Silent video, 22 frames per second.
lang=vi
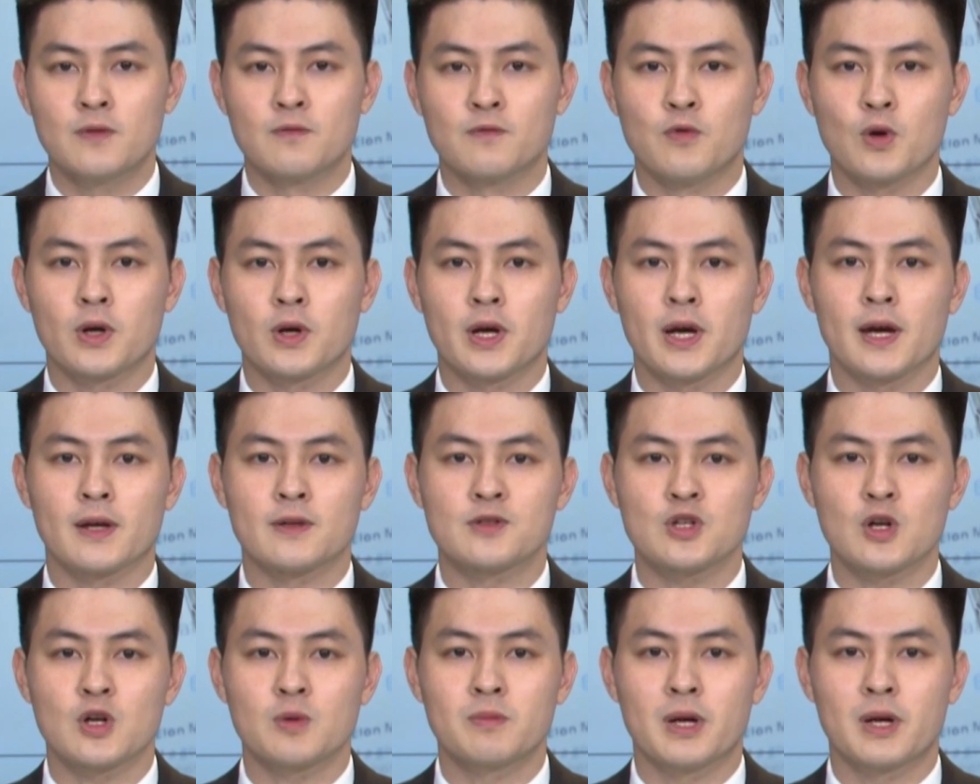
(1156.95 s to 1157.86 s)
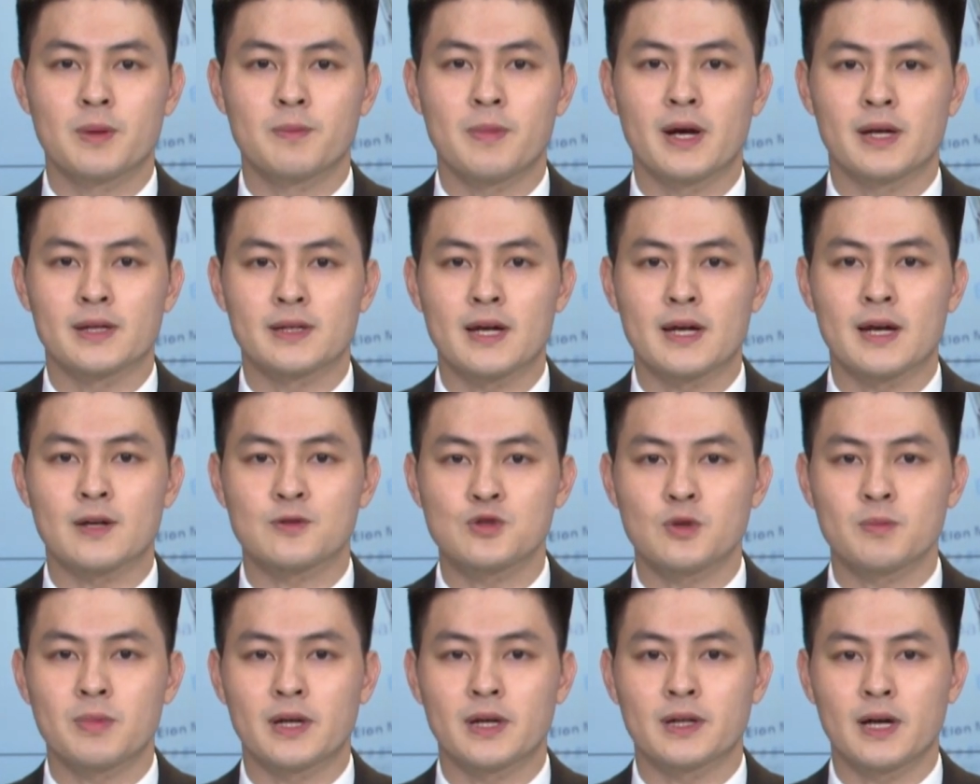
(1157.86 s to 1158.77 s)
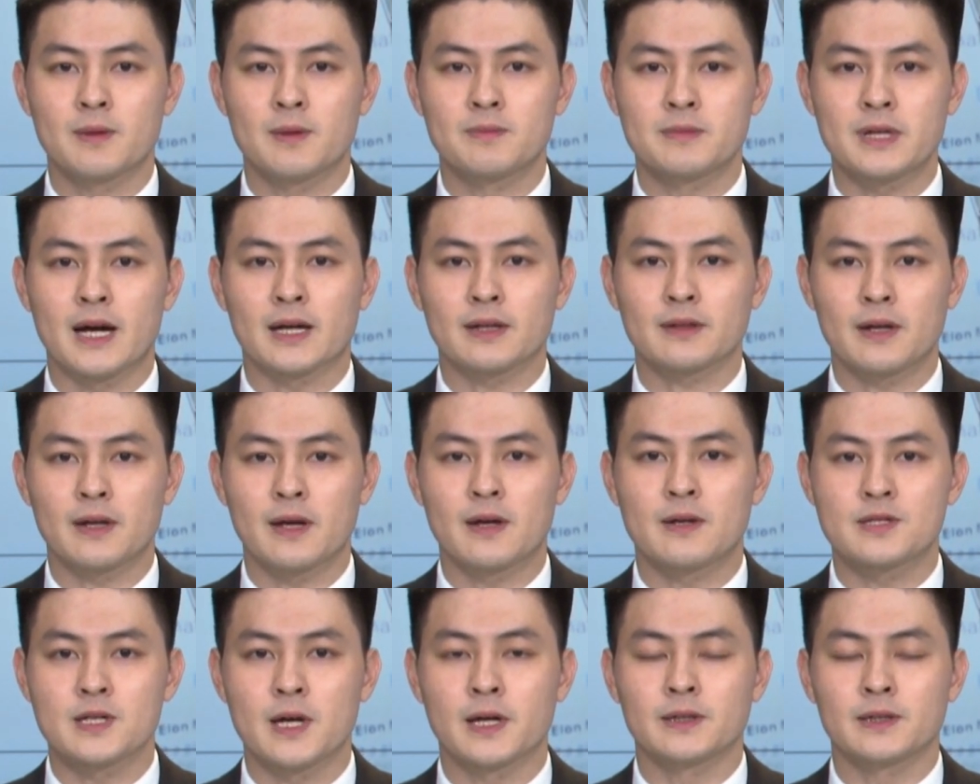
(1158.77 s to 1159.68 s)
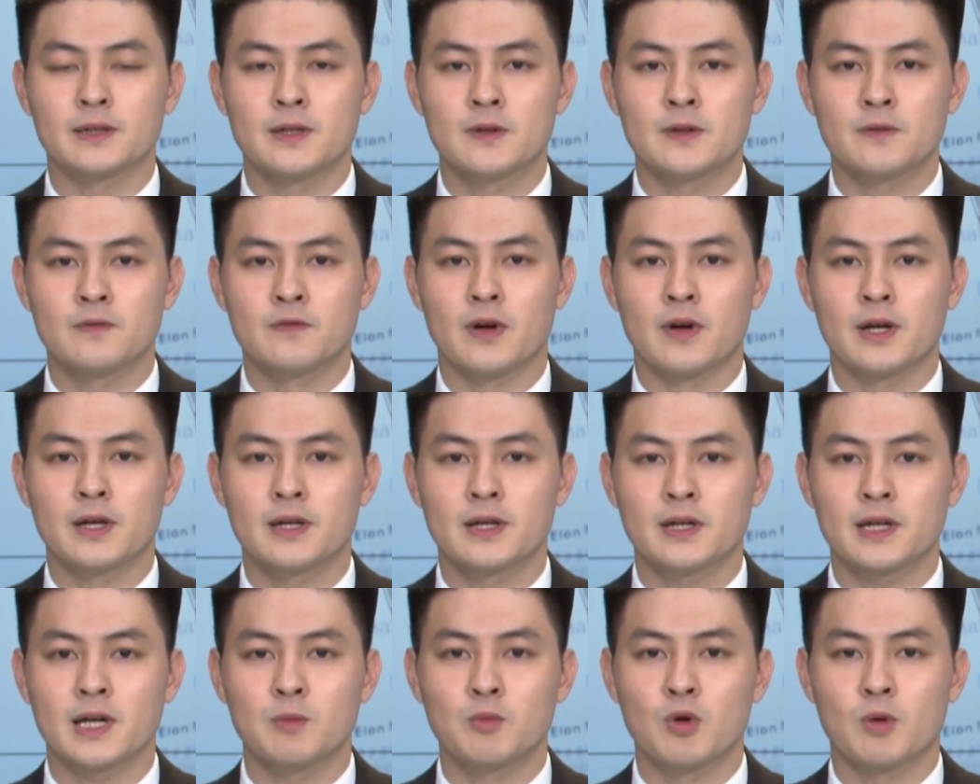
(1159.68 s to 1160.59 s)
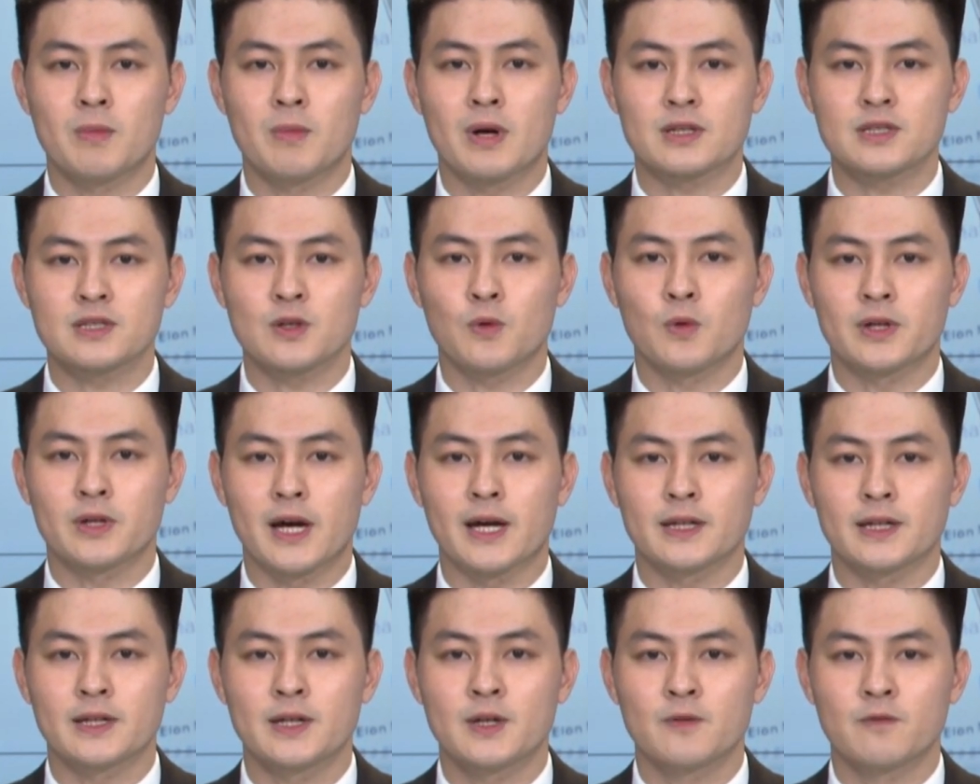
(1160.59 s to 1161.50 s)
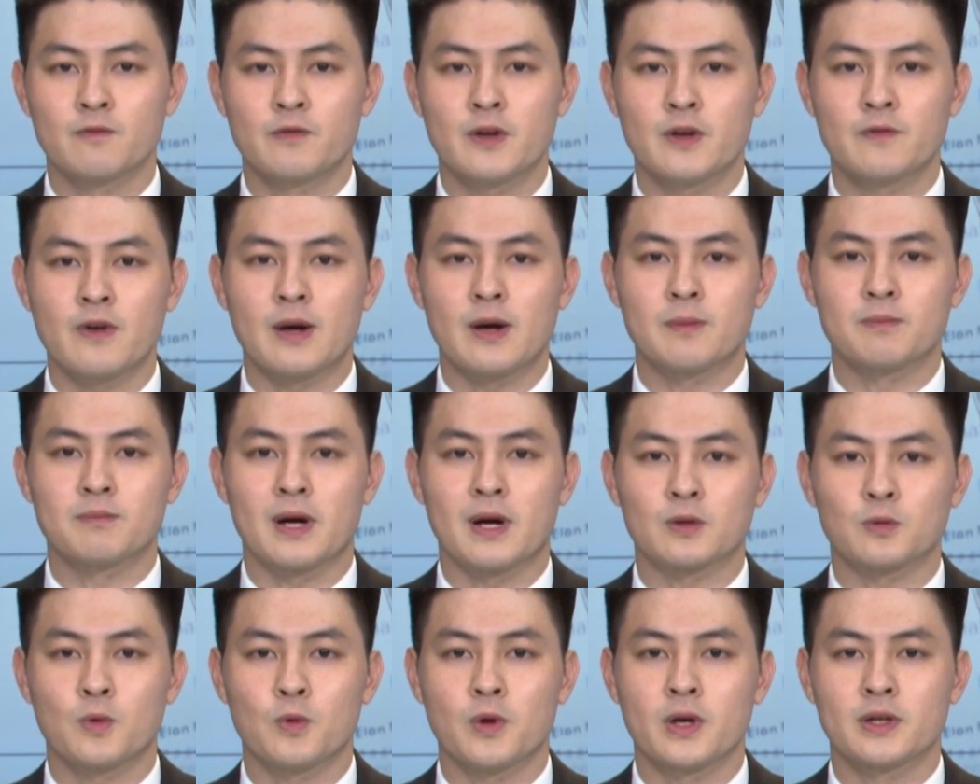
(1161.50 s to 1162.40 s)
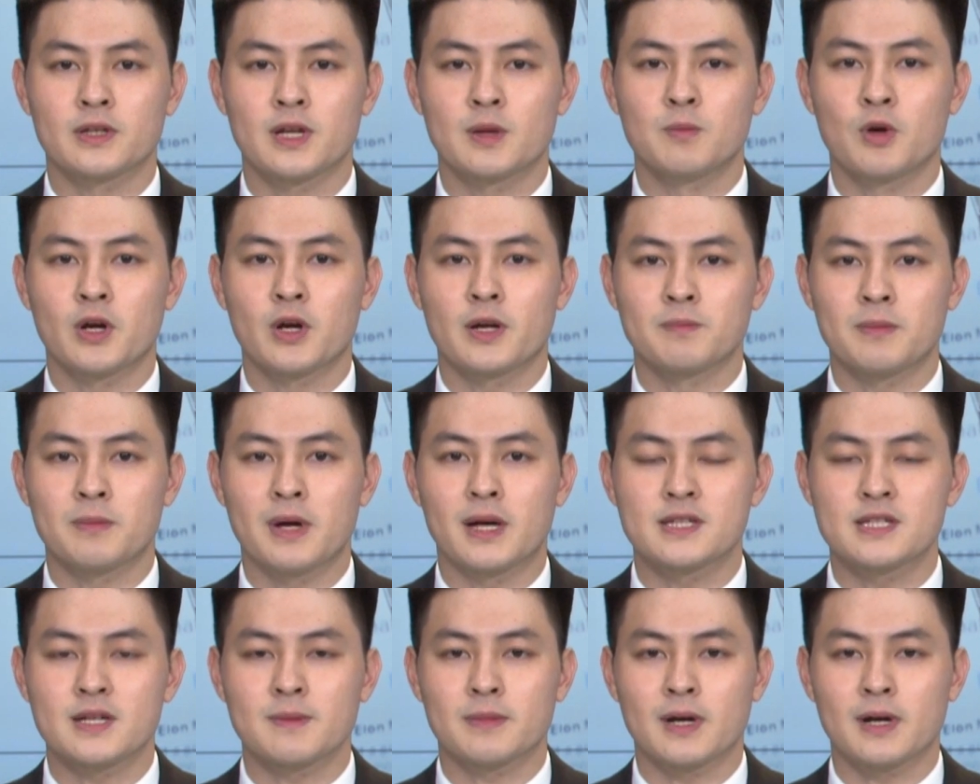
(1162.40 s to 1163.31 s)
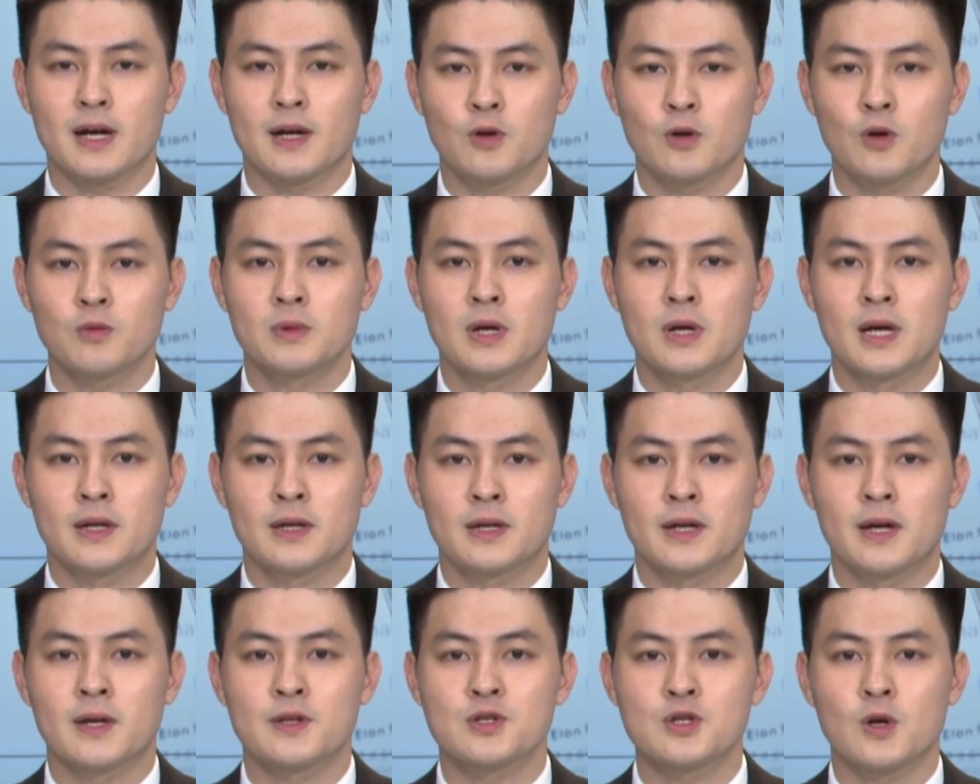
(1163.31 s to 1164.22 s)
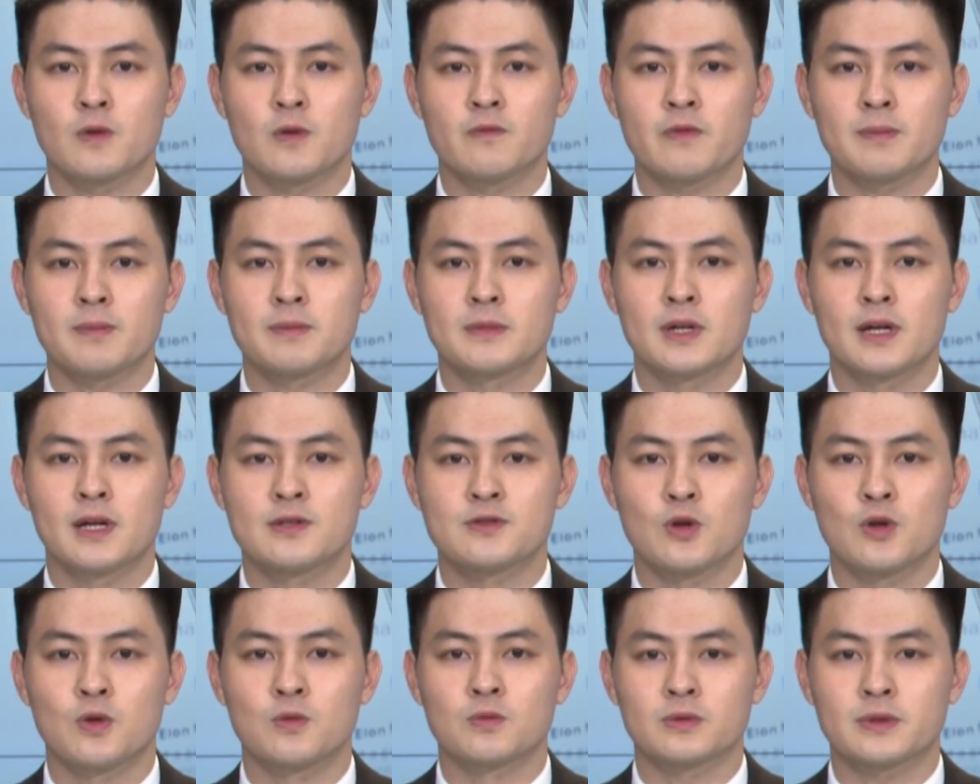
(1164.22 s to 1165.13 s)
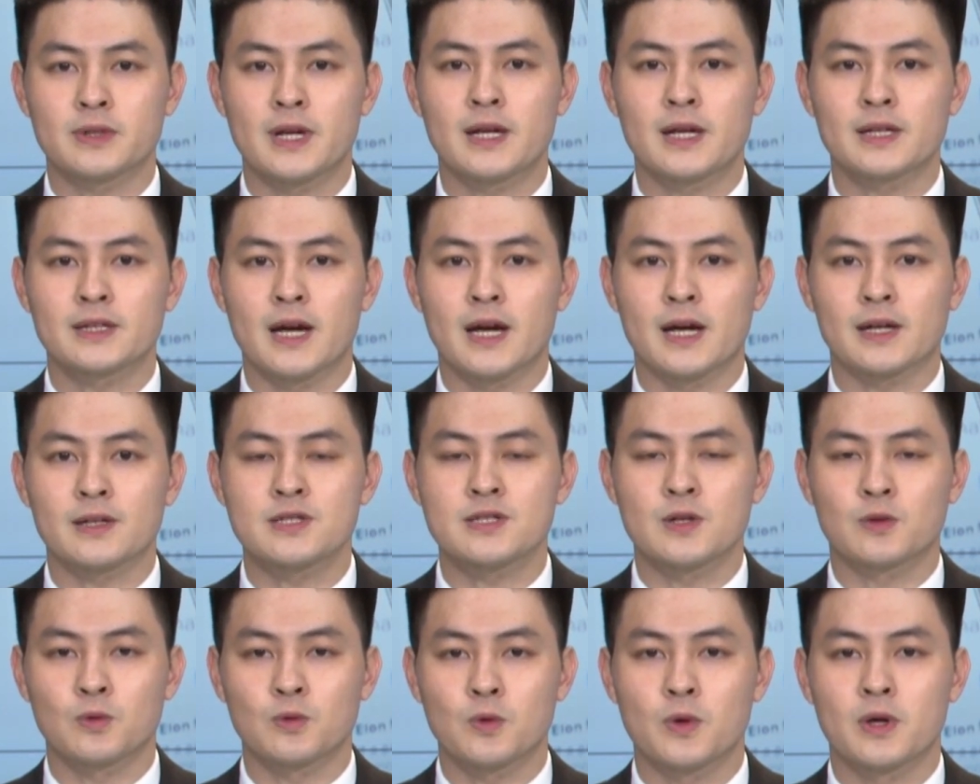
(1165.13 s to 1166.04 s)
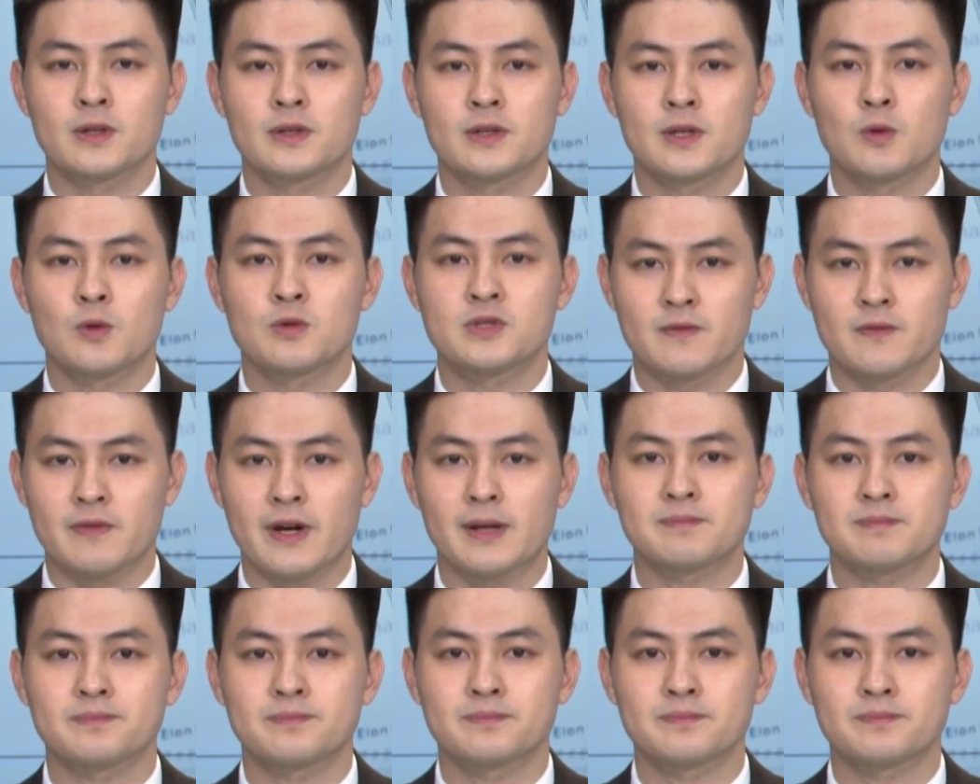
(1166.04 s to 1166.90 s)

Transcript: Vụ kiện do 17 nhà xuất bản âm nhạc đệ trình với các buộc mạng xã hội này vi phạm bản quyền gần 1.700 ca khúc khi cho phép người dùng đăng nhạc trực tuyến không xin phép.